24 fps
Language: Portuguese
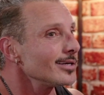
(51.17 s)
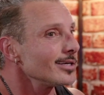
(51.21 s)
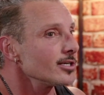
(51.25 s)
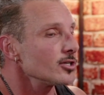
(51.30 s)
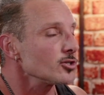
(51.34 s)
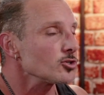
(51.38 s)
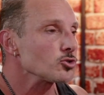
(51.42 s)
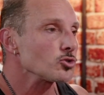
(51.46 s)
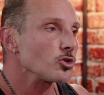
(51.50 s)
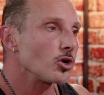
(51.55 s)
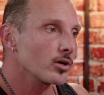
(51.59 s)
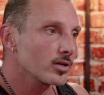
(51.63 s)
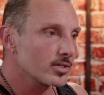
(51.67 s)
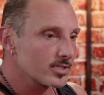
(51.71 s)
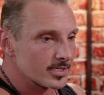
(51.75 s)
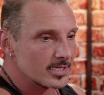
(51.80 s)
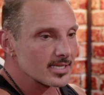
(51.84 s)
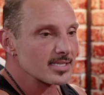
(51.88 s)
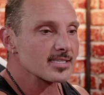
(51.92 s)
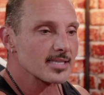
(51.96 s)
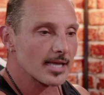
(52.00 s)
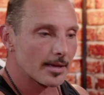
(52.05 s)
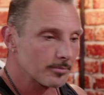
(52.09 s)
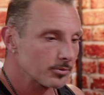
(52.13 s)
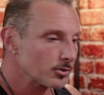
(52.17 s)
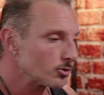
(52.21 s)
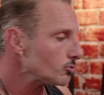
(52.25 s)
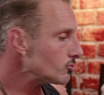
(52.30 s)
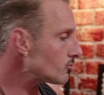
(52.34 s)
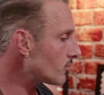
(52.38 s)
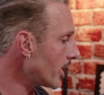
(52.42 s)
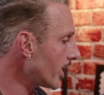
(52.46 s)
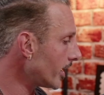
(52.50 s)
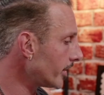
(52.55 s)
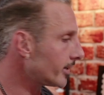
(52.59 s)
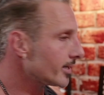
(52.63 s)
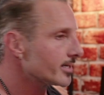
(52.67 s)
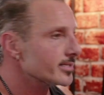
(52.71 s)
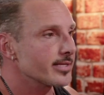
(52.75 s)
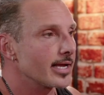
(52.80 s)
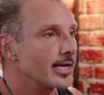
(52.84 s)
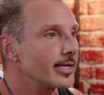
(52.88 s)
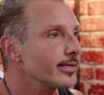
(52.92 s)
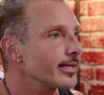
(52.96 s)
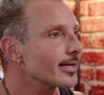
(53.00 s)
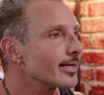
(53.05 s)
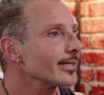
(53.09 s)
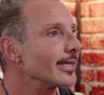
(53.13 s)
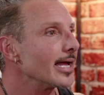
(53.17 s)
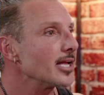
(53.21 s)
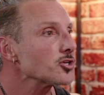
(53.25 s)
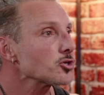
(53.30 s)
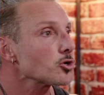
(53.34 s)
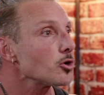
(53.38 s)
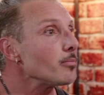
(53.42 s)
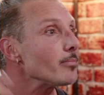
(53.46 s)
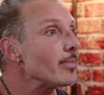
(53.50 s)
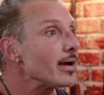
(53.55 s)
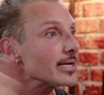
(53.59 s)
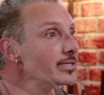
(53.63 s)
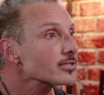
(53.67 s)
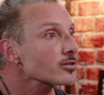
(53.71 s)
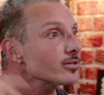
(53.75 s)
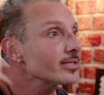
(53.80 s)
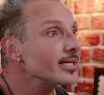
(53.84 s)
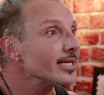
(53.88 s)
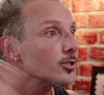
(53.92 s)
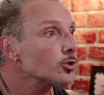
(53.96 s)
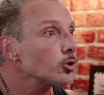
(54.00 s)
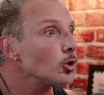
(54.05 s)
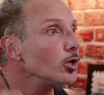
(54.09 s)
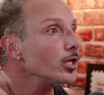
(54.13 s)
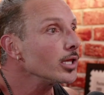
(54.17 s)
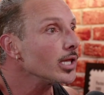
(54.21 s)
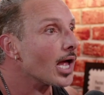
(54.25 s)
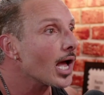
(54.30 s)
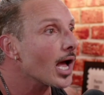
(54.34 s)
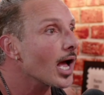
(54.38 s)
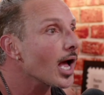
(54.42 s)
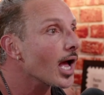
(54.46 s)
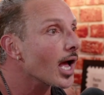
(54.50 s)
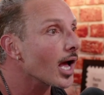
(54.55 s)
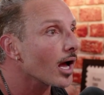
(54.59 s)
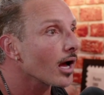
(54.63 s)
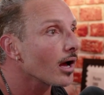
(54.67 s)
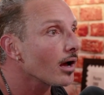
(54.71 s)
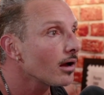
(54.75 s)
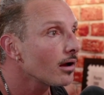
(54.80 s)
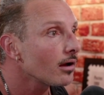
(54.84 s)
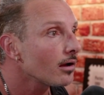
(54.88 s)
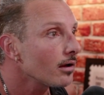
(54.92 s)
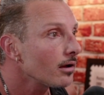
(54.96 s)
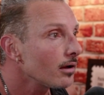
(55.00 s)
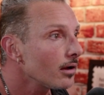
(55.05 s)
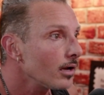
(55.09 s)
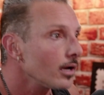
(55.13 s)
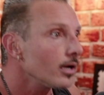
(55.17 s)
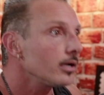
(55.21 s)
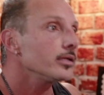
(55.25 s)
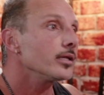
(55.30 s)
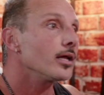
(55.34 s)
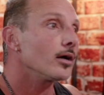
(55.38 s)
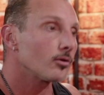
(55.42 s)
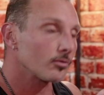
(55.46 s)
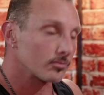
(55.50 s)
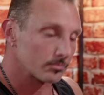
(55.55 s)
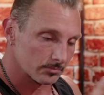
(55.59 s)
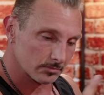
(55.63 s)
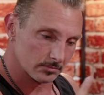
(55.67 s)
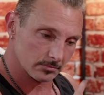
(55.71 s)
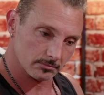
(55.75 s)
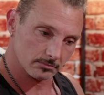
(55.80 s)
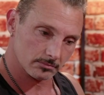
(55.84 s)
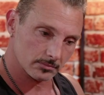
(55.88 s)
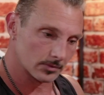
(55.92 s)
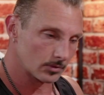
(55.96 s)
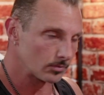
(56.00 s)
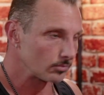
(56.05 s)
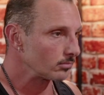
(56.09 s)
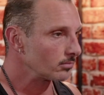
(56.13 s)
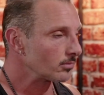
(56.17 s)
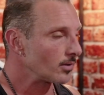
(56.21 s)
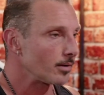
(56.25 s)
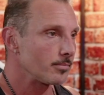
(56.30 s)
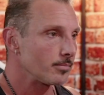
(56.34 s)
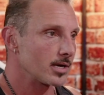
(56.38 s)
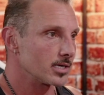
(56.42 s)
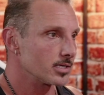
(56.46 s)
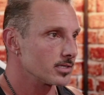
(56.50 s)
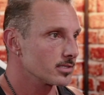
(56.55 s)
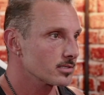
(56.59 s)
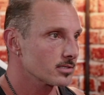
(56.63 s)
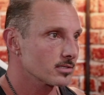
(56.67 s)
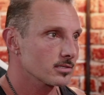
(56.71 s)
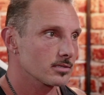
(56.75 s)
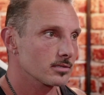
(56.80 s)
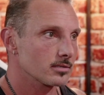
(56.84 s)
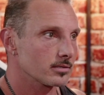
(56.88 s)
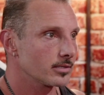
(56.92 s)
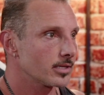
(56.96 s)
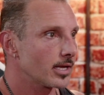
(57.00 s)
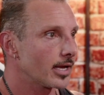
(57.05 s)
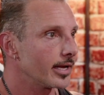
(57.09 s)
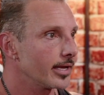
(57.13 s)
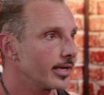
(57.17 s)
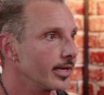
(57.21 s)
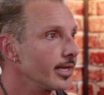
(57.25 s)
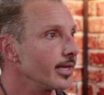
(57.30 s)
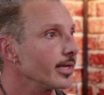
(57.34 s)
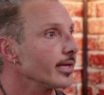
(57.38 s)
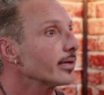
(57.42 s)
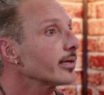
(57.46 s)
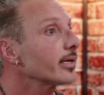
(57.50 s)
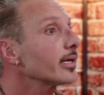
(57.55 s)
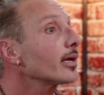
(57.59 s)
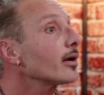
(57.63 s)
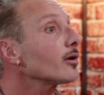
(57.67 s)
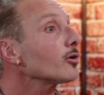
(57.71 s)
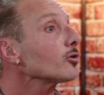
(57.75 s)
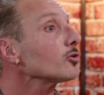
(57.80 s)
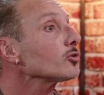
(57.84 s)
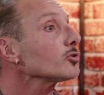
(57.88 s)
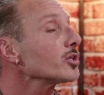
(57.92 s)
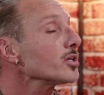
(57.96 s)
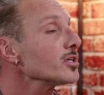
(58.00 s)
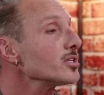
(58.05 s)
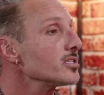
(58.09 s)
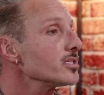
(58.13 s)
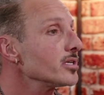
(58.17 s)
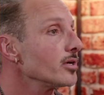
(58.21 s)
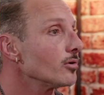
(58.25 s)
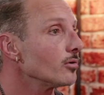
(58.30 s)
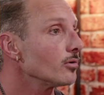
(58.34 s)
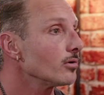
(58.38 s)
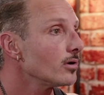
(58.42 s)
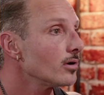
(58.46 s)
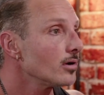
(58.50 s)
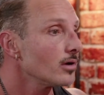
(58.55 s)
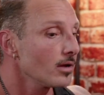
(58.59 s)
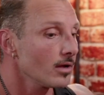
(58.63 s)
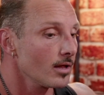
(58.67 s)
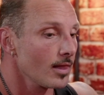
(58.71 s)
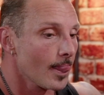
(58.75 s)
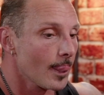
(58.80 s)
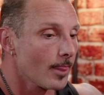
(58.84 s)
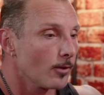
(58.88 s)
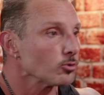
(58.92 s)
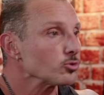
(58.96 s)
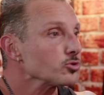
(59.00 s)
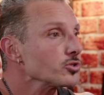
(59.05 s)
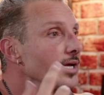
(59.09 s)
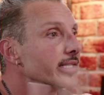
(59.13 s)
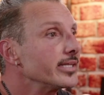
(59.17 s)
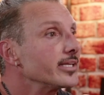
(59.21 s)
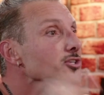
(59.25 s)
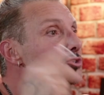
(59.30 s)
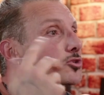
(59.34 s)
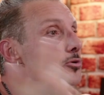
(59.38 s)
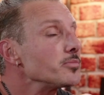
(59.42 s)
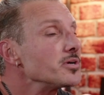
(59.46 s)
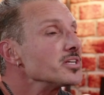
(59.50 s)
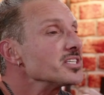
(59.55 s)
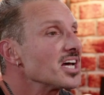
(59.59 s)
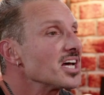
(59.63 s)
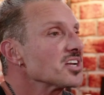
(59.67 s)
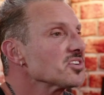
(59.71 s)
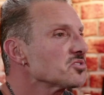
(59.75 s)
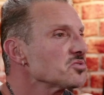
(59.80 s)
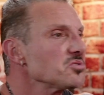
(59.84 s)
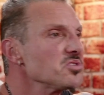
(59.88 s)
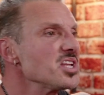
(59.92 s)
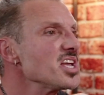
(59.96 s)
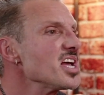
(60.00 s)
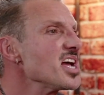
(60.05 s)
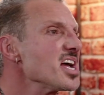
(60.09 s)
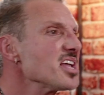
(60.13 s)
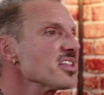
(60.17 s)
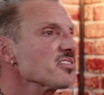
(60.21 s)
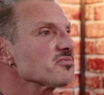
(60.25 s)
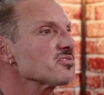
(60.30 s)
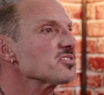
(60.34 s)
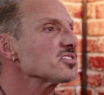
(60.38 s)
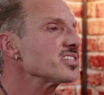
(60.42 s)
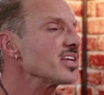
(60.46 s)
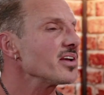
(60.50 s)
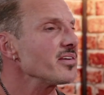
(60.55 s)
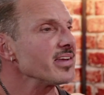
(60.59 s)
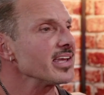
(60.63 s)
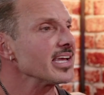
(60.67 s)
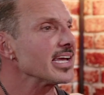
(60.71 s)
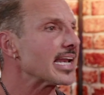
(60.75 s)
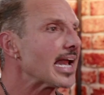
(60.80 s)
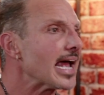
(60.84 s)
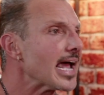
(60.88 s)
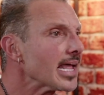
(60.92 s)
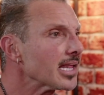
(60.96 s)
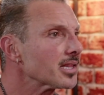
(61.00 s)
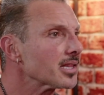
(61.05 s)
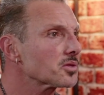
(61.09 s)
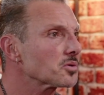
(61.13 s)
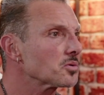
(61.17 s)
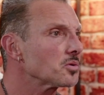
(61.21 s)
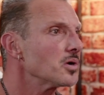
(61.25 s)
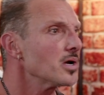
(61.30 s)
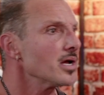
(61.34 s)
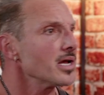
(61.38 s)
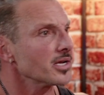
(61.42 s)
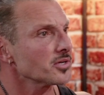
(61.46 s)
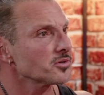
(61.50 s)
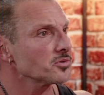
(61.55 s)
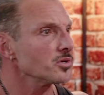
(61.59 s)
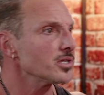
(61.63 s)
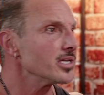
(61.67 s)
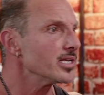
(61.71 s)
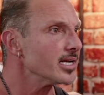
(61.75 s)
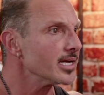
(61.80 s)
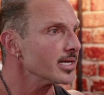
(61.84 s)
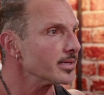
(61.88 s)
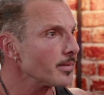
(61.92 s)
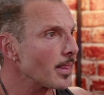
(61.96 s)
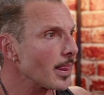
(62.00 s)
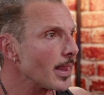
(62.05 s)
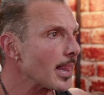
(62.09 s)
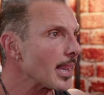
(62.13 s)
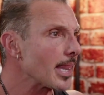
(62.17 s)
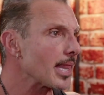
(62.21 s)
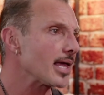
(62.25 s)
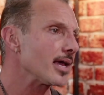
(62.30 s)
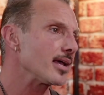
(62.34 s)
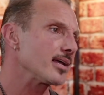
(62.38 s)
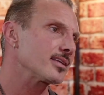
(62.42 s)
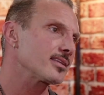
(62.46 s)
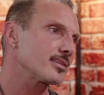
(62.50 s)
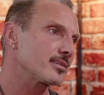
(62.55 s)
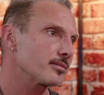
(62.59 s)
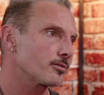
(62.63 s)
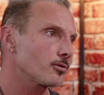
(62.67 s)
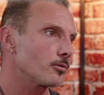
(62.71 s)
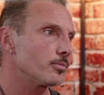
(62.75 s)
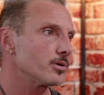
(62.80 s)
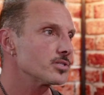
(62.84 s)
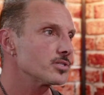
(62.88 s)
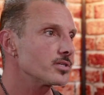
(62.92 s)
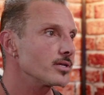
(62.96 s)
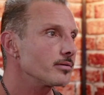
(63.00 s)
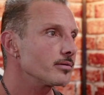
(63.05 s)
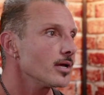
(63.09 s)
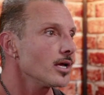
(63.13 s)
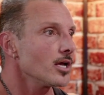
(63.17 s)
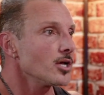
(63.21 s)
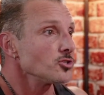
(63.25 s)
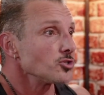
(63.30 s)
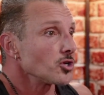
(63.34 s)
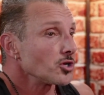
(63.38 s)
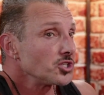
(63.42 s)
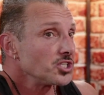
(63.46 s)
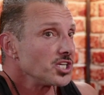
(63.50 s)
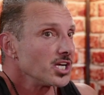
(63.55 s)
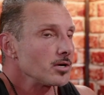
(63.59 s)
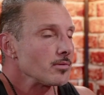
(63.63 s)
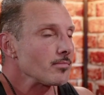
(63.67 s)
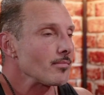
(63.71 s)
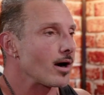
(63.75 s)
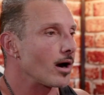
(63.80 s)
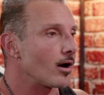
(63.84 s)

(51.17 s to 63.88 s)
Só que você sabe que os haters da internet e começam a detonar. mais se procurou? Não, Nunca mais. Daí, o que, que aconteceu? Nossa. Os haters começaram, Juliano, você é um ingrato. Juliana, não Comecei... Só que chega uma